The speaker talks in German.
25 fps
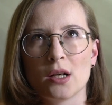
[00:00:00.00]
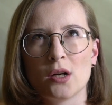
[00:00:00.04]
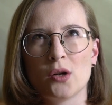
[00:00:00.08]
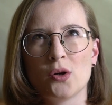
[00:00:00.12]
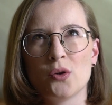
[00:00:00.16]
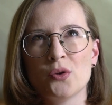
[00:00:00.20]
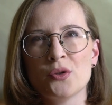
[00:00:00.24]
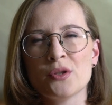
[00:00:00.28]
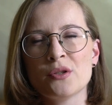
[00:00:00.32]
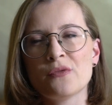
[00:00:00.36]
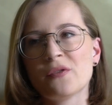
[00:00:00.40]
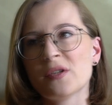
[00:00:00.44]

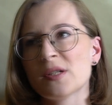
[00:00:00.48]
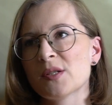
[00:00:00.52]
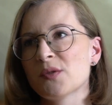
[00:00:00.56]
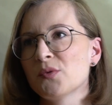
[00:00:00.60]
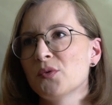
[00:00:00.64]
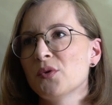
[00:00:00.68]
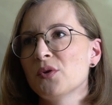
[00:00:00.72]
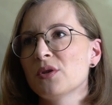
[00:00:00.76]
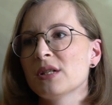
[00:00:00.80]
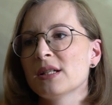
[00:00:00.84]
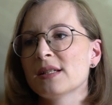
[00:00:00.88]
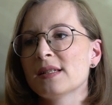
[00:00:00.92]
und
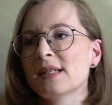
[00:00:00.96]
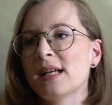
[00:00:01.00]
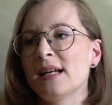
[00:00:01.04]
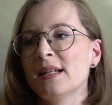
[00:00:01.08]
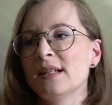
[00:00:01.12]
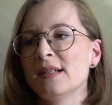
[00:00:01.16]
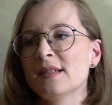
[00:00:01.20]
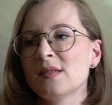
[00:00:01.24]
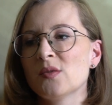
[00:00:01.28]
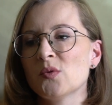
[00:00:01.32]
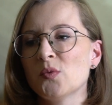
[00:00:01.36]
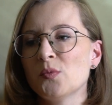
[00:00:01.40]
versucht, das
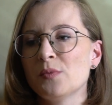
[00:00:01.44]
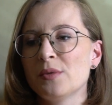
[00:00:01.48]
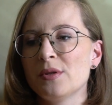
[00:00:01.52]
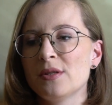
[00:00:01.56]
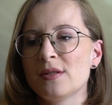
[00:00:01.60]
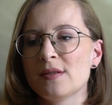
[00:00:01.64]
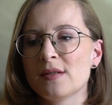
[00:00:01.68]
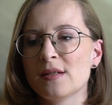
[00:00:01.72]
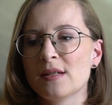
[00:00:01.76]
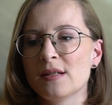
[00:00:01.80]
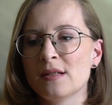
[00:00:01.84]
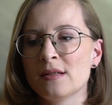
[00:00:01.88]
alles so ein
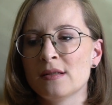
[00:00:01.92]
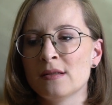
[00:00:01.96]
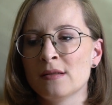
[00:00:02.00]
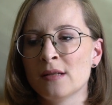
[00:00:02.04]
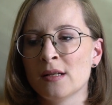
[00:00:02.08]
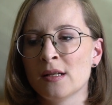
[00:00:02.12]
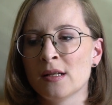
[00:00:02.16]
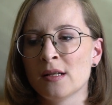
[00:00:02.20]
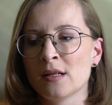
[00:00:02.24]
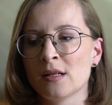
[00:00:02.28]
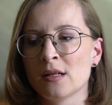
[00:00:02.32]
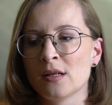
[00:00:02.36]
bisschen
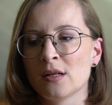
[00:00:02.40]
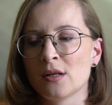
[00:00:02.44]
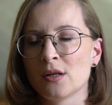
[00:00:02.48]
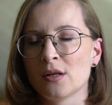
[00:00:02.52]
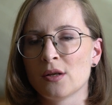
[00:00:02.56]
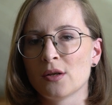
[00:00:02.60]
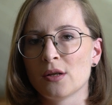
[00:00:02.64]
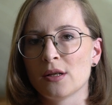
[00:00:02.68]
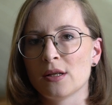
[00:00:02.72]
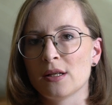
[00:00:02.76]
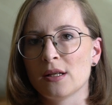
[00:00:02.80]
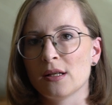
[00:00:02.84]

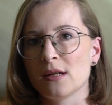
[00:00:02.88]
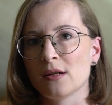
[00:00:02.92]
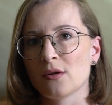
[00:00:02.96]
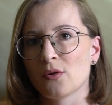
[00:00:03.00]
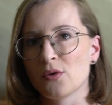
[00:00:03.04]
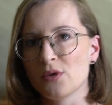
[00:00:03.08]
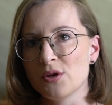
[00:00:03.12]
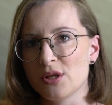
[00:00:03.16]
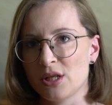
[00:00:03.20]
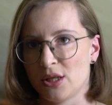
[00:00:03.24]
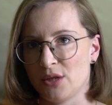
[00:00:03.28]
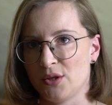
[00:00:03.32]

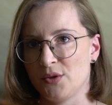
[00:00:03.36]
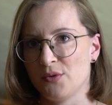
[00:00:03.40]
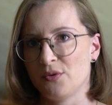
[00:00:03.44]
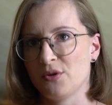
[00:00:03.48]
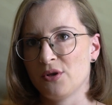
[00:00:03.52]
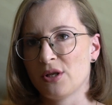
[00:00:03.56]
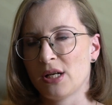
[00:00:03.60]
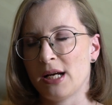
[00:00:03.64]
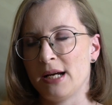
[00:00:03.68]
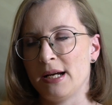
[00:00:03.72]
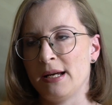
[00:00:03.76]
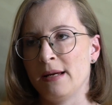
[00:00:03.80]

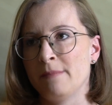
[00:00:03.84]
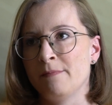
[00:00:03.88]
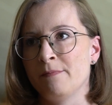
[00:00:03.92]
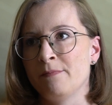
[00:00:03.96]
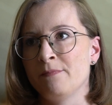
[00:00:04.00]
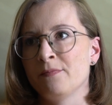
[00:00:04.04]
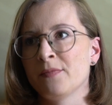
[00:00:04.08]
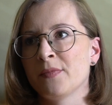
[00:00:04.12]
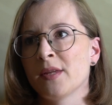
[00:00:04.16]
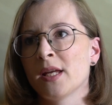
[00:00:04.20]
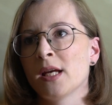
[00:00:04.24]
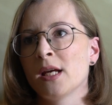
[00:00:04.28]
runterzuschreiben.